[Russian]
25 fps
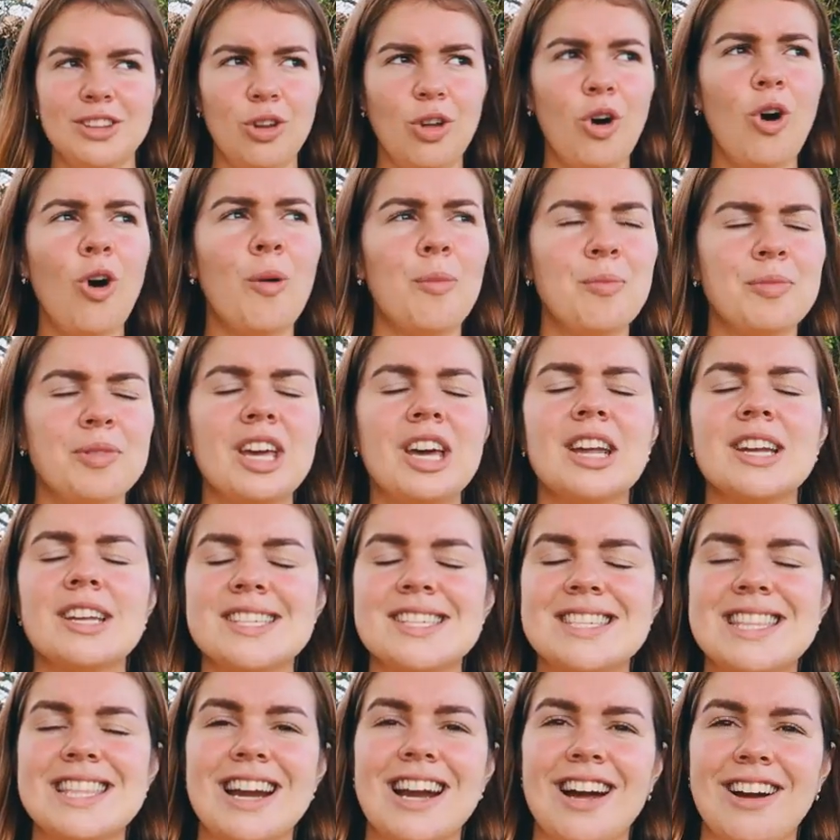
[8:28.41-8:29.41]
Но меня
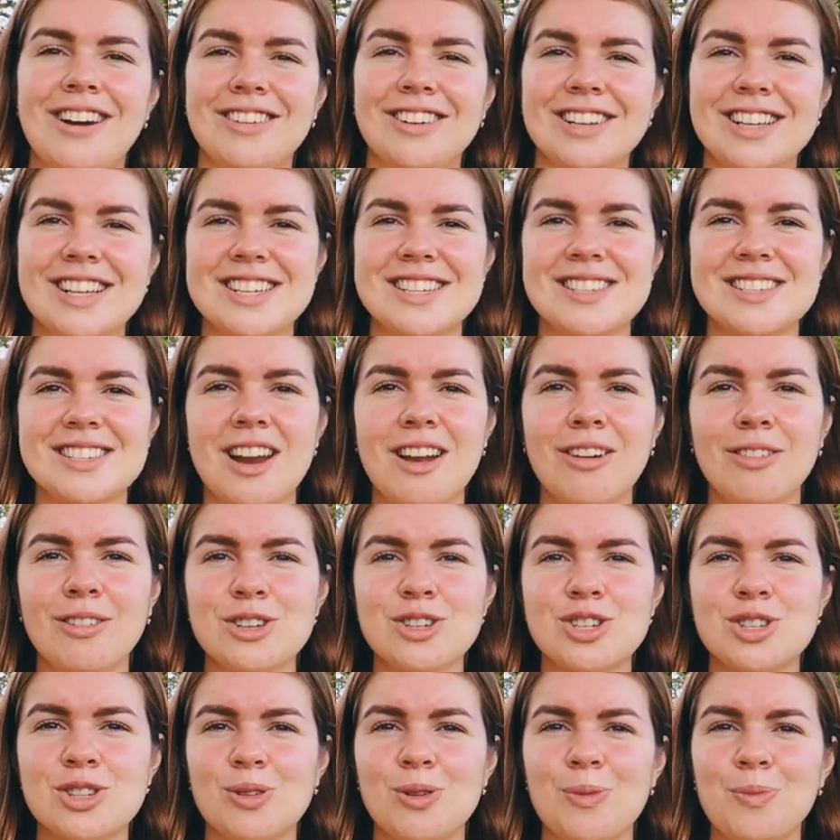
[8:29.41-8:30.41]
расстраивало.
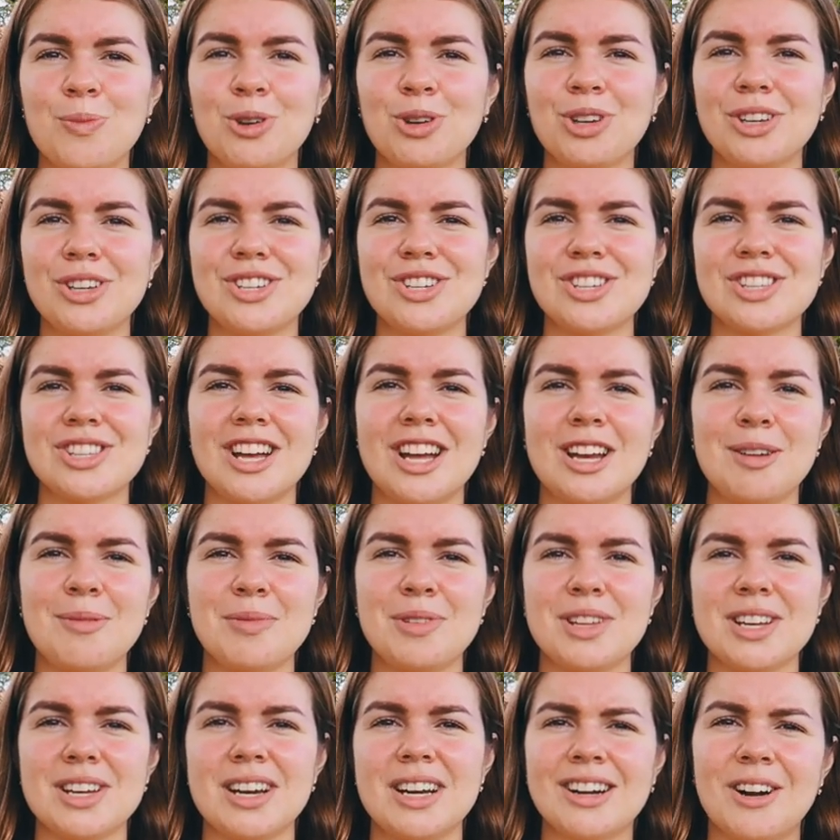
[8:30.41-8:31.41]
Расстраивало, что многие считали
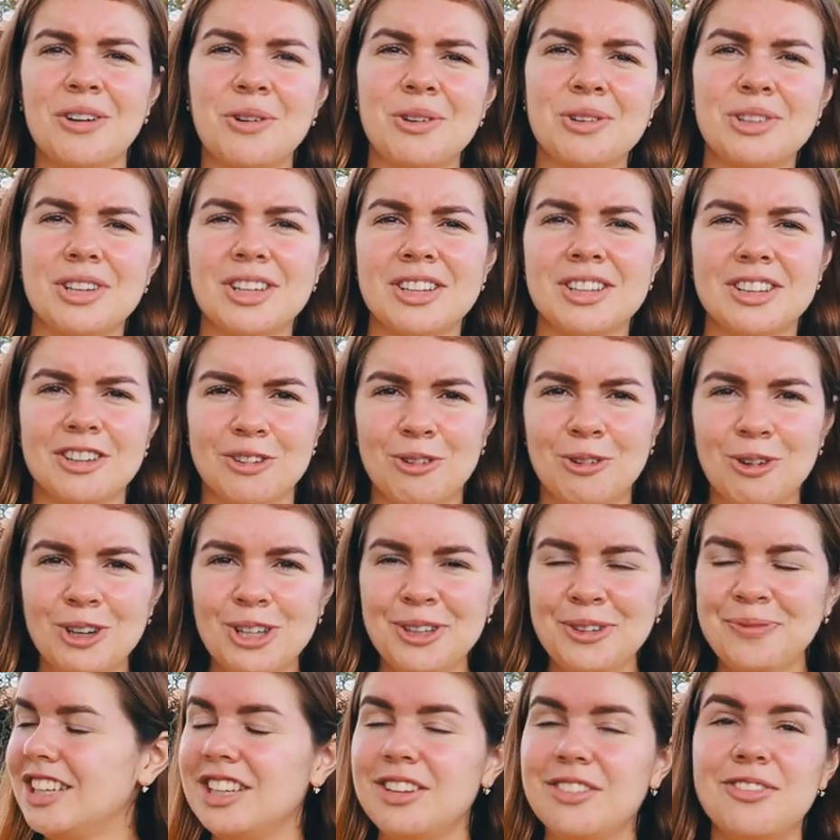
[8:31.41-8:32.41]
меня какой-то не
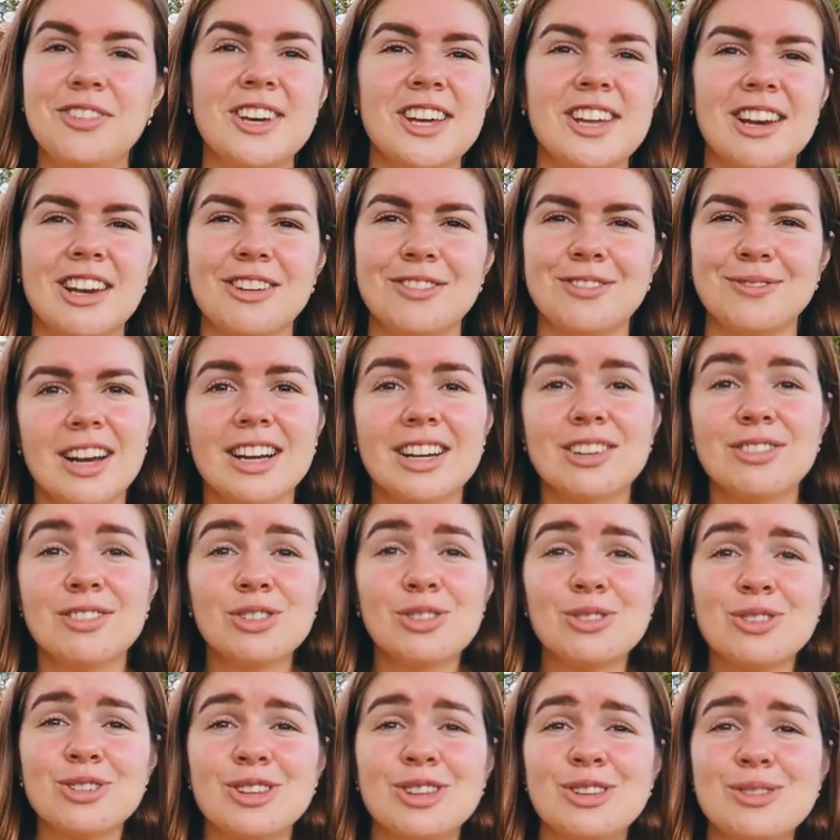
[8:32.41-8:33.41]
такой и не верили. А я
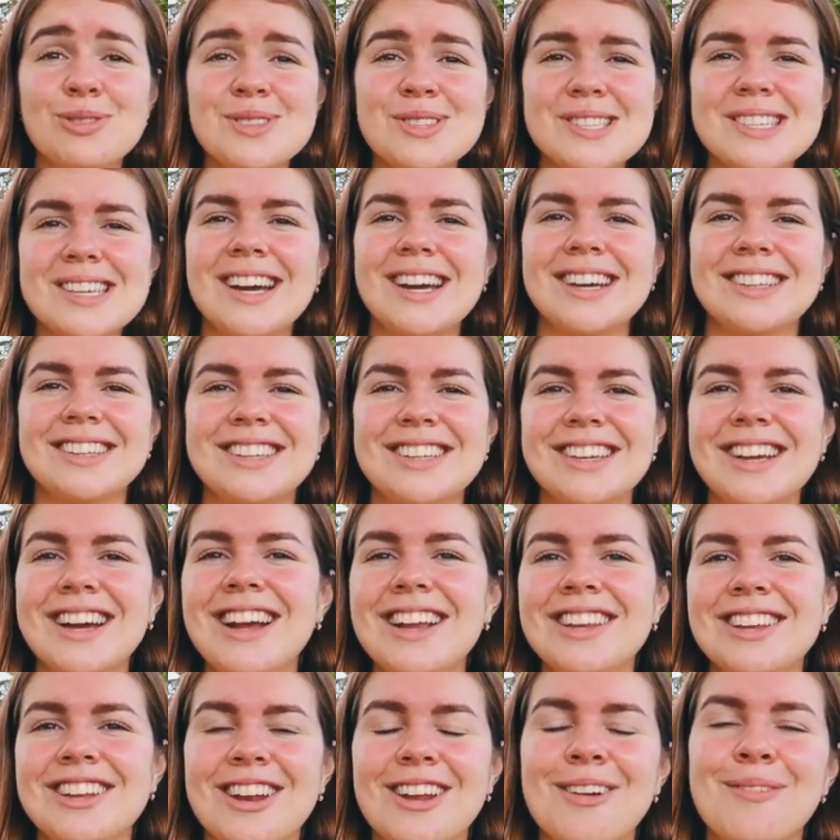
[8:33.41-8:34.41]
говорю, друзья, это
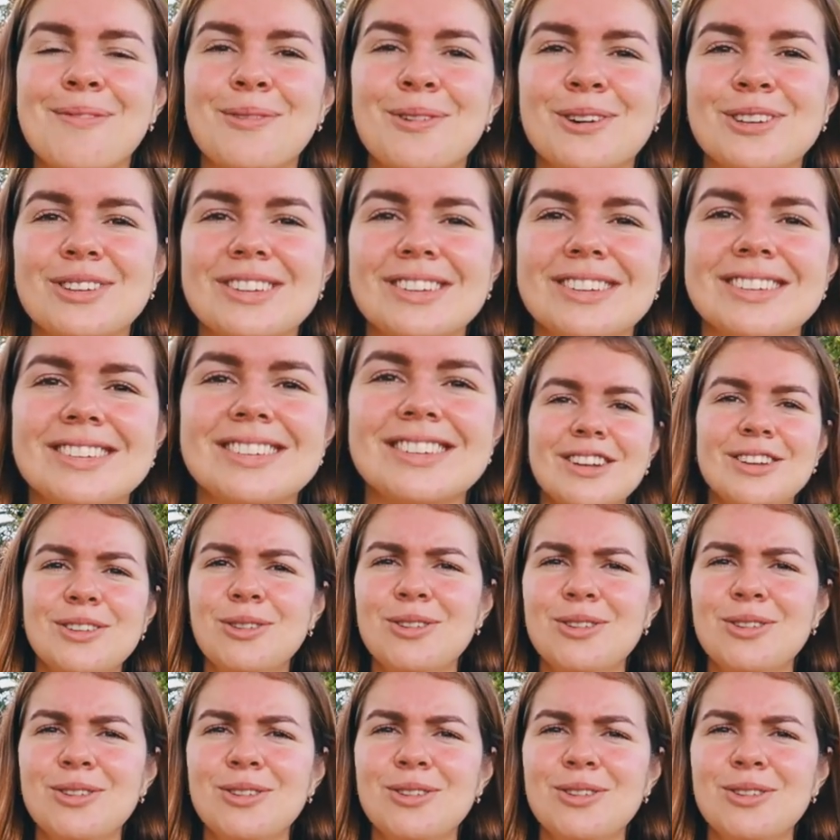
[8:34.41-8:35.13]
реально работает.